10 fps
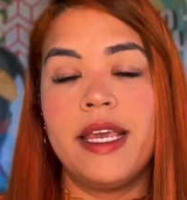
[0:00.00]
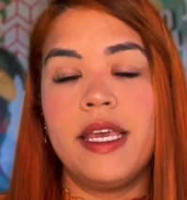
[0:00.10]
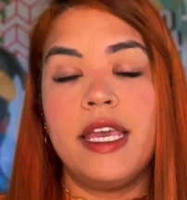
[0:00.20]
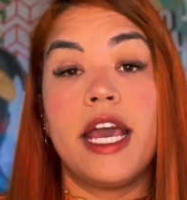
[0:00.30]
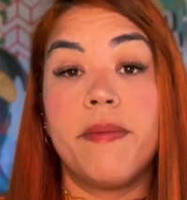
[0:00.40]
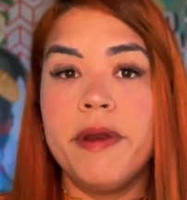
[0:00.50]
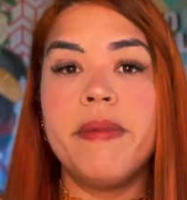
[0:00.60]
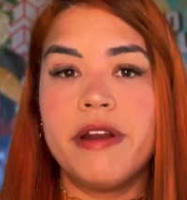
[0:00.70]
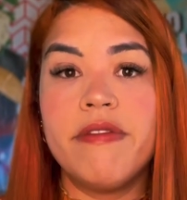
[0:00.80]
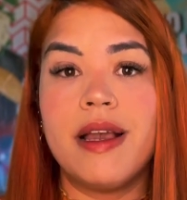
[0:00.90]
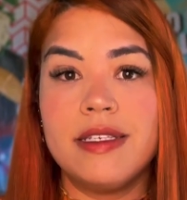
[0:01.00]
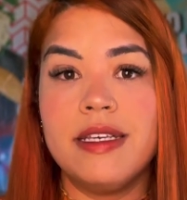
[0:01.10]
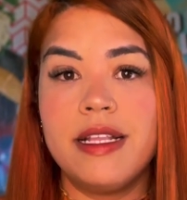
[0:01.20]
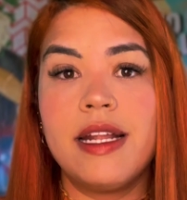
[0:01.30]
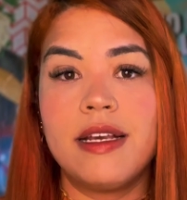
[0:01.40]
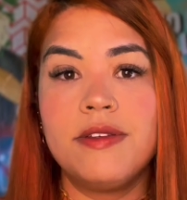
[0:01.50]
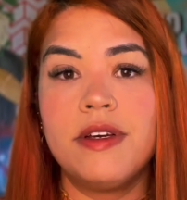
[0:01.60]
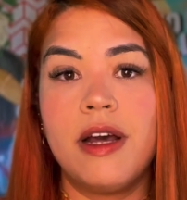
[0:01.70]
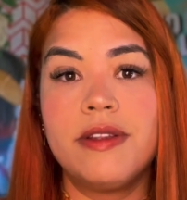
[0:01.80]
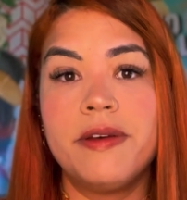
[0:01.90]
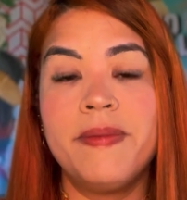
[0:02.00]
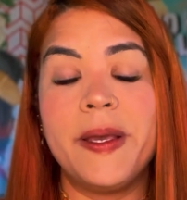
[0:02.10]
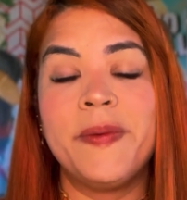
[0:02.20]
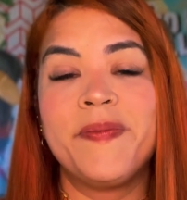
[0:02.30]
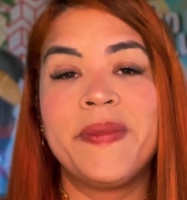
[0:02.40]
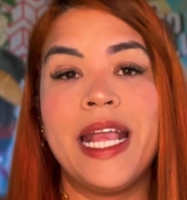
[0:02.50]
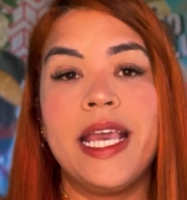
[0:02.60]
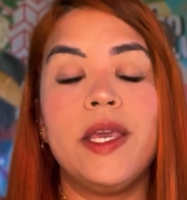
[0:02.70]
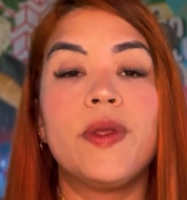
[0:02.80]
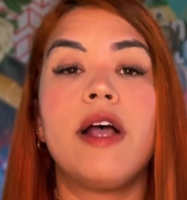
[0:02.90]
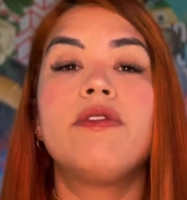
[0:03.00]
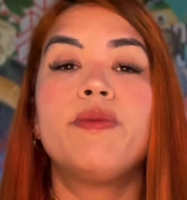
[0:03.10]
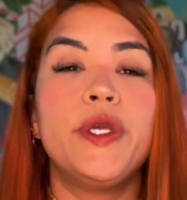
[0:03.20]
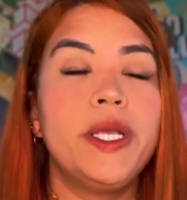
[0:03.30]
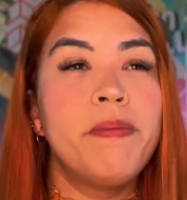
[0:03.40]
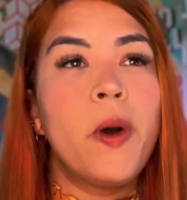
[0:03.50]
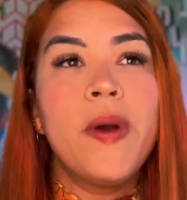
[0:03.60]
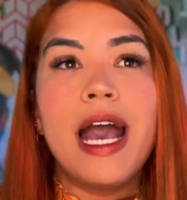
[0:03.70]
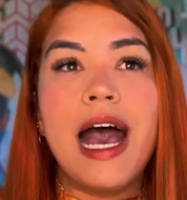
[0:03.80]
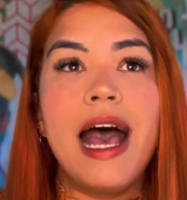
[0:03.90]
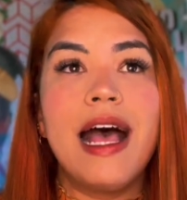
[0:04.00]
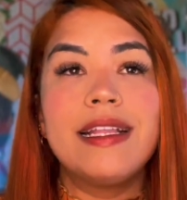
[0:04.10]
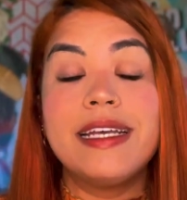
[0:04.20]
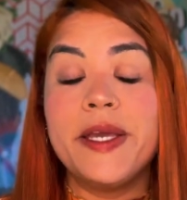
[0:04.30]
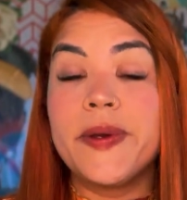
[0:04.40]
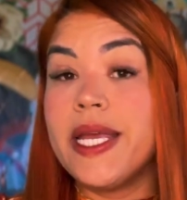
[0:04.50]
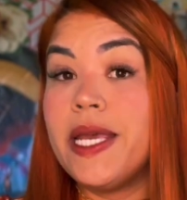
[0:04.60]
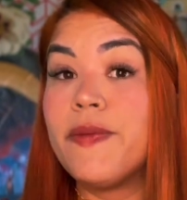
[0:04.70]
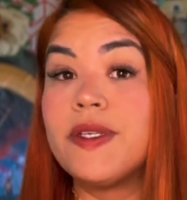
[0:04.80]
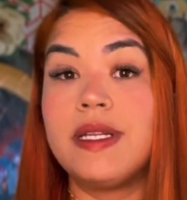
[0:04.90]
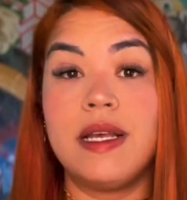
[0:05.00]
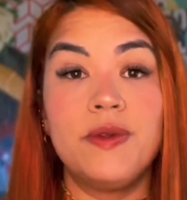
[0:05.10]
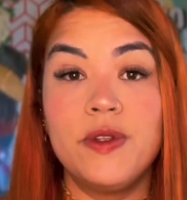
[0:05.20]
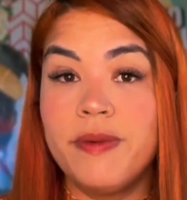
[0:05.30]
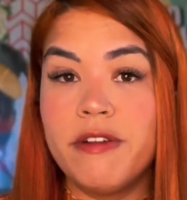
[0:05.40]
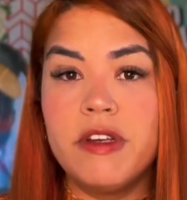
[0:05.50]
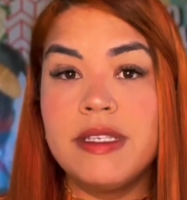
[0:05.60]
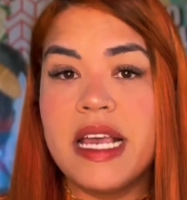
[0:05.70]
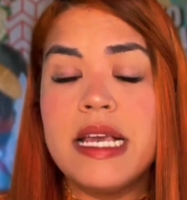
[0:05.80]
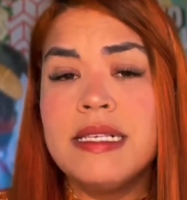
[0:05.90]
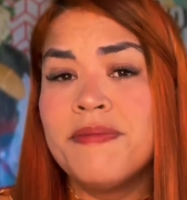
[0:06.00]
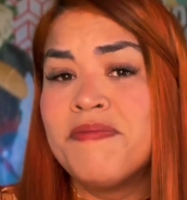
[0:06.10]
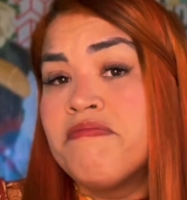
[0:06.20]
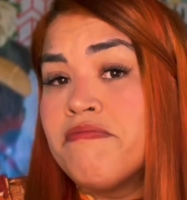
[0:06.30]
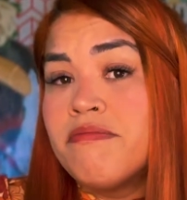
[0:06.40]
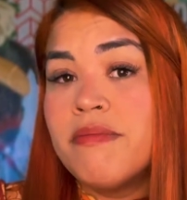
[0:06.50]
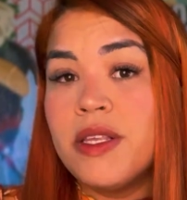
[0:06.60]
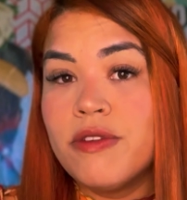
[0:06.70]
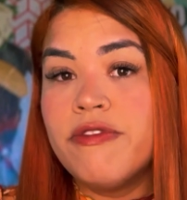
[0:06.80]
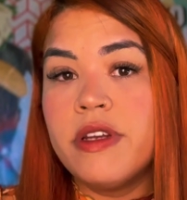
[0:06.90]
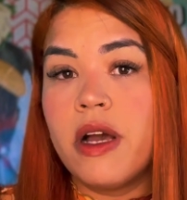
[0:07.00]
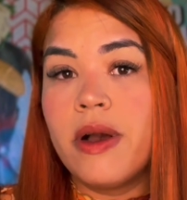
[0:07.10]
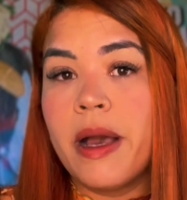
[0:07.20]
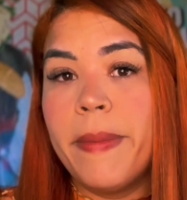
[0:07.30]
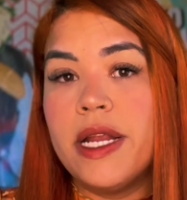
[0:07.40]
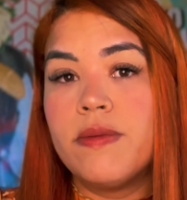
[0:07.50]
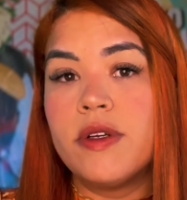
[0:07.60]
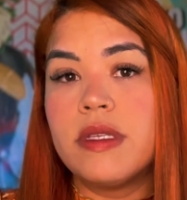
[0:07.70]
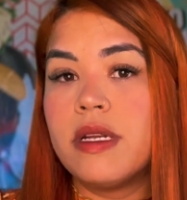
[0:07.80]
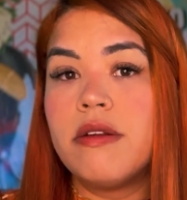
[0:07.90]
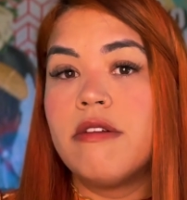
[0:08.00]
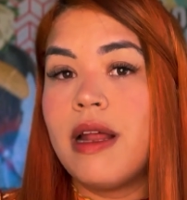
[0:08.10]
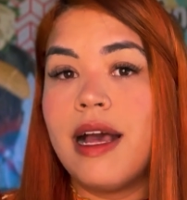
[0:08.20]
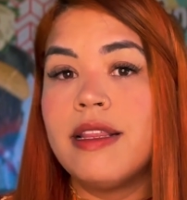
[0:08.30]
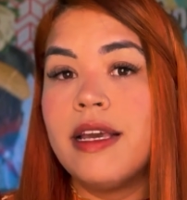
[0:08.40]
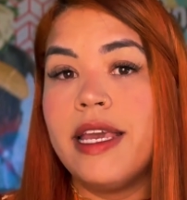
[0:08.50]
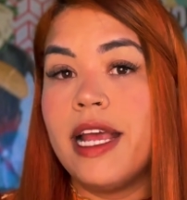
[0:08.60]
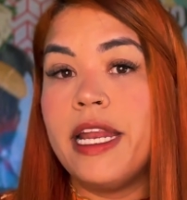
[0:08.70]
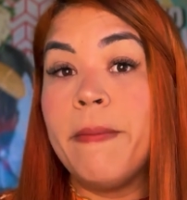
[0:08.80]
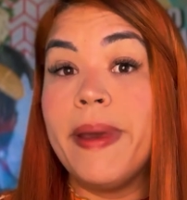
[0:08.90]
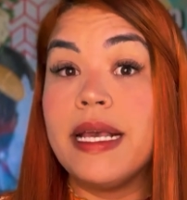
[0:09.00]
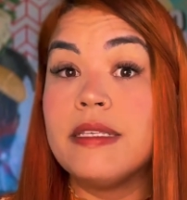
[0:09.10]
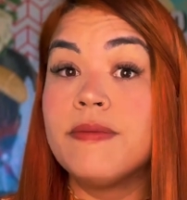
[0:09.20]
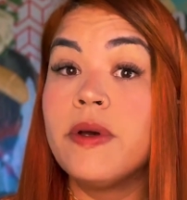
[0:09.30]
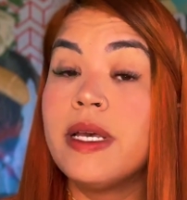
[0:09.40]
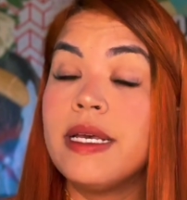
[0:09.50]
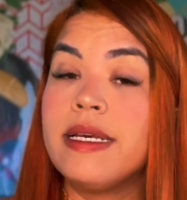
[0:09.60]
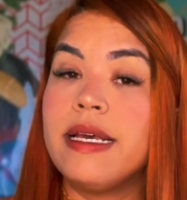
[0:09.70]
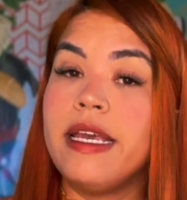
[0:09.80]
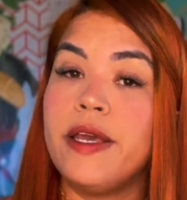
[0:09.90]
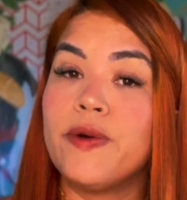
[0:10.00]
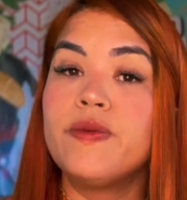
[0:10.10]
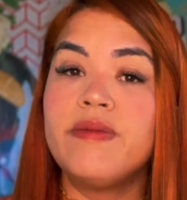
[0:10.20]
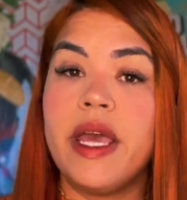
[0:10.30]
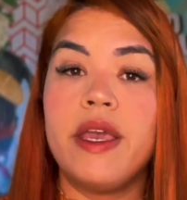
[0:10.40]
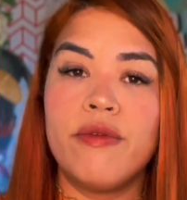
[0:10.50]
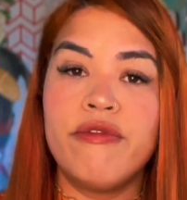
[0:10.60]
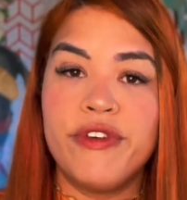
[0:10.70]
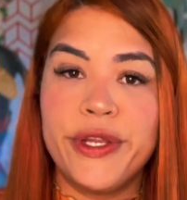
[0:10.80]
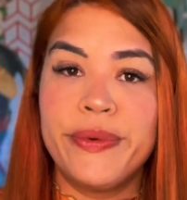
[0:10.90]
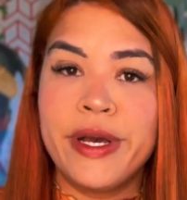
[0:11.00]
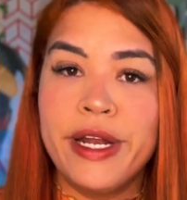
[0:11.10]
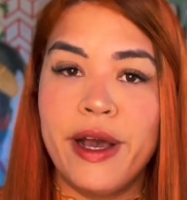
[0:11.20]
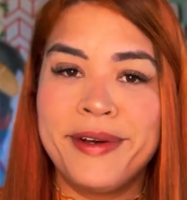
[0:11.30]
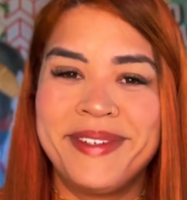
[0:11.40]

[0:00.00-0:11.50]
e era a primeira viagem internacional também. E eu estava muito empolgada e eu queria mostrar tudo para vocês, mas no final acabei não mostrando nada e ali mesmo eu dei um fim no canal.